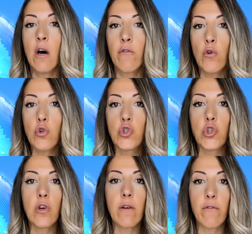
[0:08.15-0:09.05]

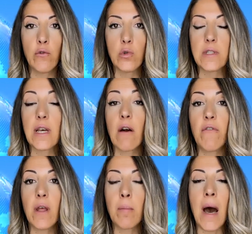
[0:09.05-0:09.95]
Future Foods che
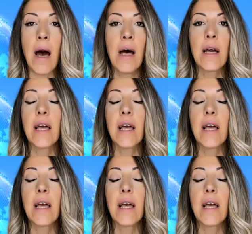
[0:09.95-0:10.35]
afferma